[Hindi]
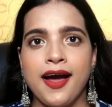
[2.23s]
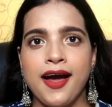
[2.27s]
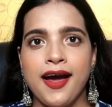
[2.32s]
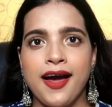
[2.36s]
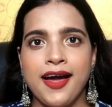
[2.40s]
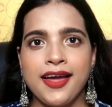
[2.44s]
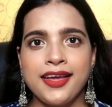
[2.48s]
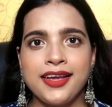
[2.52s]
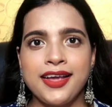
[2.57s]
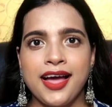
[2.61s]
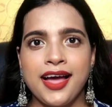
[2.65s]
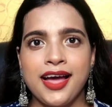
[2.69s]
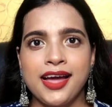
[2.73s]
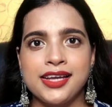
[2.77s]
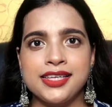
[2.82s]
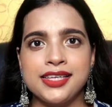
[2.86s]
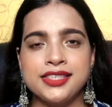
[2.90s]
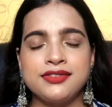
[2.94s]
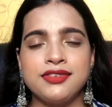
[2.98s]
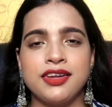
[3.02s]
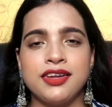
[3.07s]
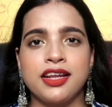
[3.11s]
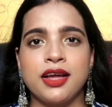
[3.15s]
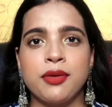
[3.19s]
हाय
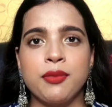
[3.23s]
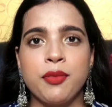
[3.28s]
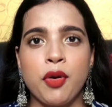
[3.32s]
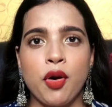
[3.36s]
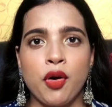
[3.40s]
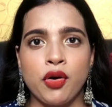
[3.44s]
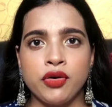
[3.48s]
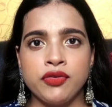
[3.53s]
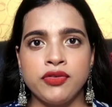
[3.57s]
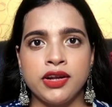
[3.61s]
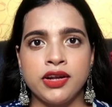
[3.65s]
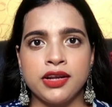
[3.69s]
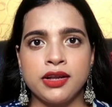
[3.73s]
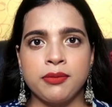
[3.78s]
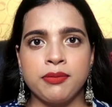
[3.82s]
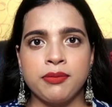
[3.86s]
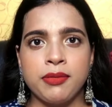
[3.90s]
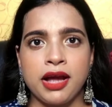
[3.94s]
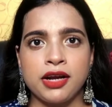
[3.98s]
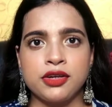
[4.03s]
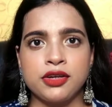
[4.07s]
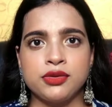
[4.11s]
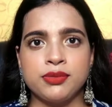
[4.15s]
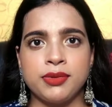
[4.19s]
गाइस वेलकम और वेलकम
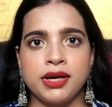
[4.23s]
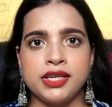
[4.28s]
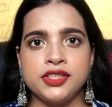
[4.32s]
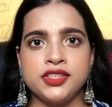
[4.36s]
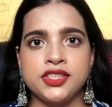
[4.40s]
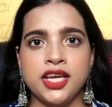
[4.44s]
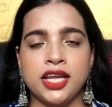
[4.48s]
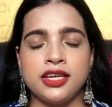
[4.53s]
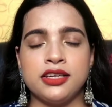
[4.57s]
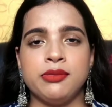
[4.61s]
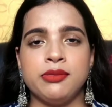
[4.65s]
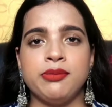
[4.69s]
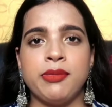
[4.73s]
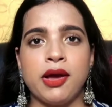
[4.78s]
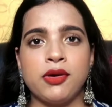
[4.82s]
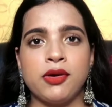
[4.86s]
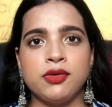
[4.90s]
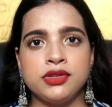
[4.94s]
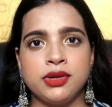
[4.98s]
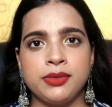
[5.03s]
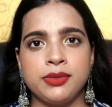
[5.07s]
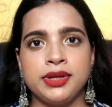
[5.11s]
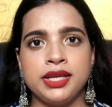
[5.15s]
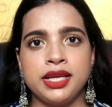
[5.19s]
बैक टू माय चैनल मैं
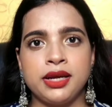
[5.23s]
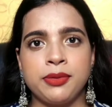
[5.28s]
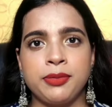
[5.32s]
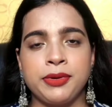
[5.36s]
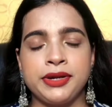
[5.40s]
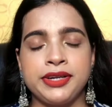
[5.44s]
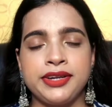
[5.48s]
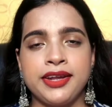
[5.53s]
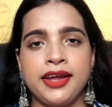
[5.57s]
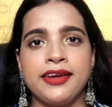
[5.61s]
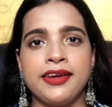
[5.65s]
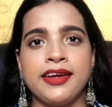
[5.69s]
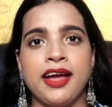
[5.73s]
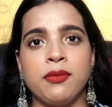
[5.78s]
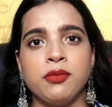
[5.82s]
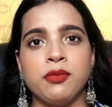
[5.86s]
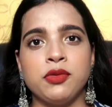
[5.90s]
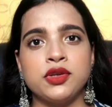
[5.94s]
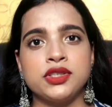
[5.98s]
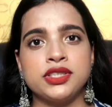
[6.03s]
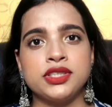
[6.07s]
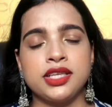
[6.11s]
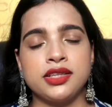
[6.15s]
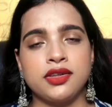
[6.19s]
हूं तमालिका पट्टनायक आप
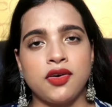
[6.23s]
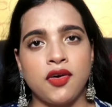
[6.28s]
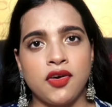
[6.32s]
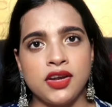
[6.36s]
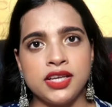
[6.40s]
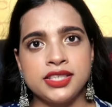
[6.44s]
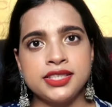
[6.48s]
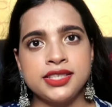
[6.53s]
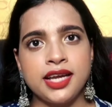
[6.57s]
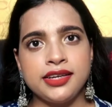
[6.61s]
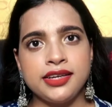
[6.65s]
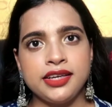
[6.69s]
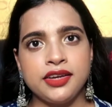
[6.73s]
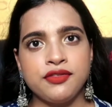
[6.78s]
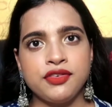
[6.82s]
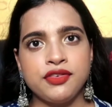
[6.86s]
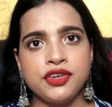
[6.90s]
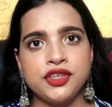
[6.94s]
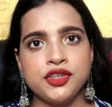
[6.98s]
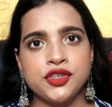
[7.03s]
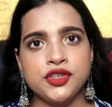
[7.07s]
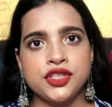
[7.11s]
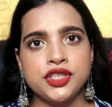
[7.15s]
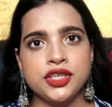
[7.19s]
लोगों के साथ और एक्साइटिंग
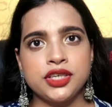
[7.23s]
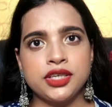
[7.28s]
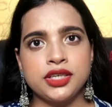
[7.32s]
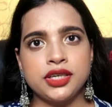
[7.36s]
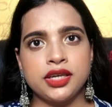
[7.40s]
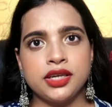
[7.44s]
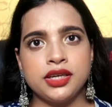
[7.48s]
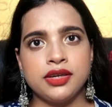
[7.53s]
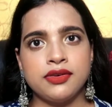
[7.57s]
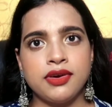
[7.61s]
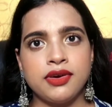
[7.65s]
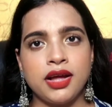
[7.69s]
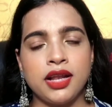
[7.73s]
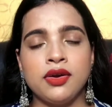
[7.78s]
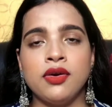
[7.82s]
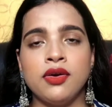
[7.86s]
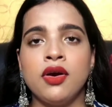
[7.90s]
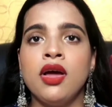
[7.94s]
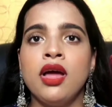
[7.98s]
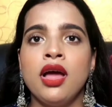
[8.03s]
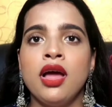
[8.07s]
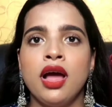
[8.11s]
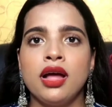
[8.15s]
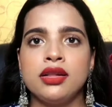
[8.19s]
वीडियो शेयर करने वाली
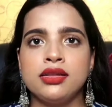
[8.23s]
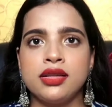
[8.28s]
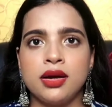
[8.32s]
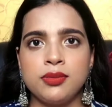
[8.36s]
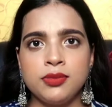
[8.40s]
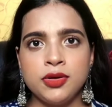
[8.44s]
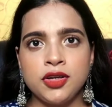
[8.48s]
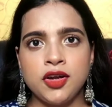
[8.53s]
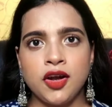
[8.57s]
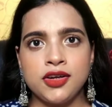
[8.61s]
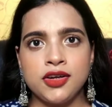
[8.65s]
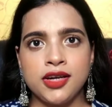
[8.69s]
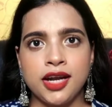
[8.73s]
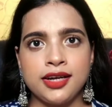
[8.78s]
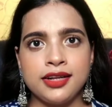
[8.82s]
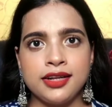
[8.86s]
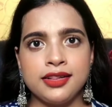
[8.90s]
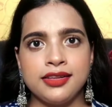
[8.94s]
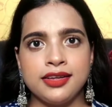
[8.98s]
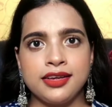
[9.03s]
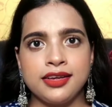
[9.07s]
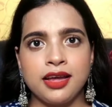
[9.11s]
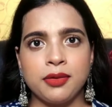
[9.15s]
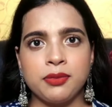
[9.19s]
हूं हमने का
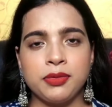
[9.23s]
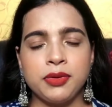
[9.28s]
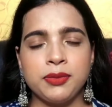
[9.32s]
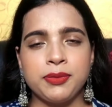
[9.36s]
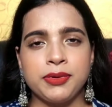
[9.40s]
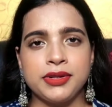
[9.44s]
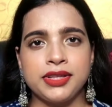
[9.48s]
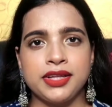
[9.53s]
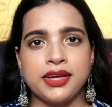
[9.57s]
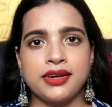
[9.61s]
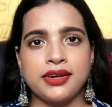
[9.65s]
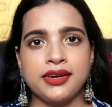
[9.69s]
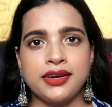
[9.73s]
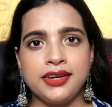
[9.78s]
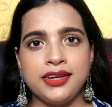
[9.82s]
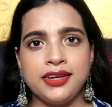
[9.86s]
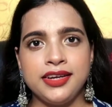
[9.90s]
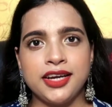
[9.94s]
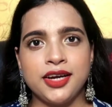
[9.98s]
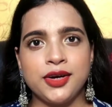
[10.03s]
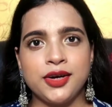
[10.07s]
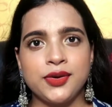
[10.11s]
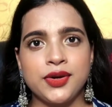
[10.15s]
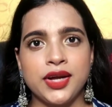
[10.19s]
टाइटल देखकर आपने पता कर
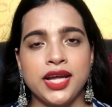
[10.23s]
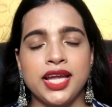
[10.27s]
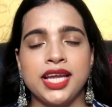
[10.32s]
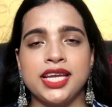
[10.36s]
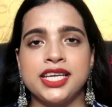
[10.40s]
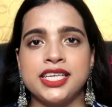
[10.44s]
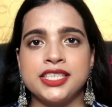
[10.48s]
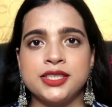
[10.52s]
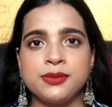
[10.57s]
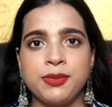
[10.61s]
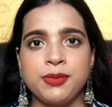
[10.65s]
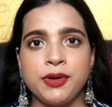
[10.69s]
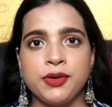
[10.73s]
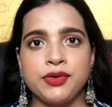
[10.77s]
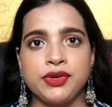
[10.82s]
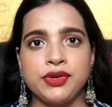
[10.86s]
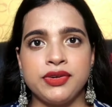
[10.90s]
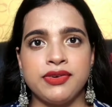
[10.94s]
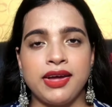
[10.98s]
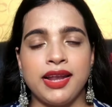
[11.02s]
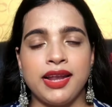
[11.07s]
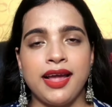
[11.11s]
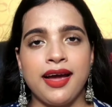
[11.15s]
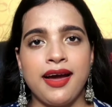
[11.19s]
लिया होगा ये किस पे
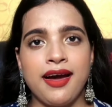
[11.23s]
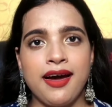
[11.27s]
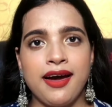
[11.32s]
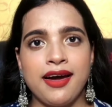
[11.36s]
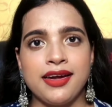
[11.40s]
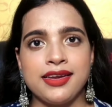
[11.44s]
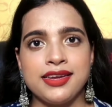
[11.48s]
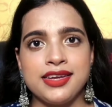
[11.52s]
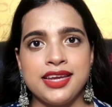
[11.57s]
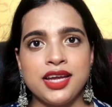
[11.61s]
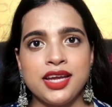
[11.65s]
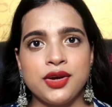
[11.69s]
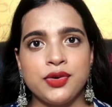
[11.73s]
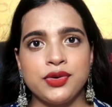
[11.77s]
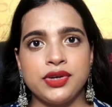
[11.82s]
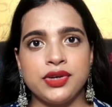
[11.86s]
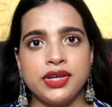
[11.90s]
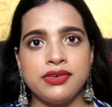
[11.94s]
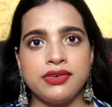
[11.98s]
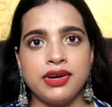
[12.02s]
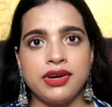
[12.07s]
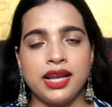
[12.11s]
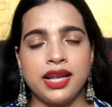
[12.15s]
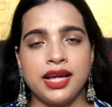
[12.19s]
होने वाला है हाँ ये
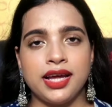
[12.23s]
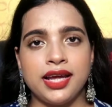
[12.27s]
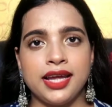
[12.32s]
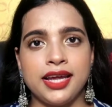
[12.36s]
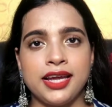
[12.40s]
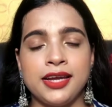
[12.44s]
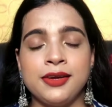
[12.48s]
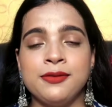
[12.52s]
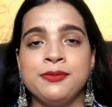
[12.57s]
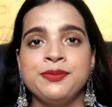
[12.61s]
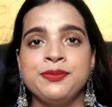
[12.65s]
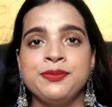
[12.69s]
होने वाला है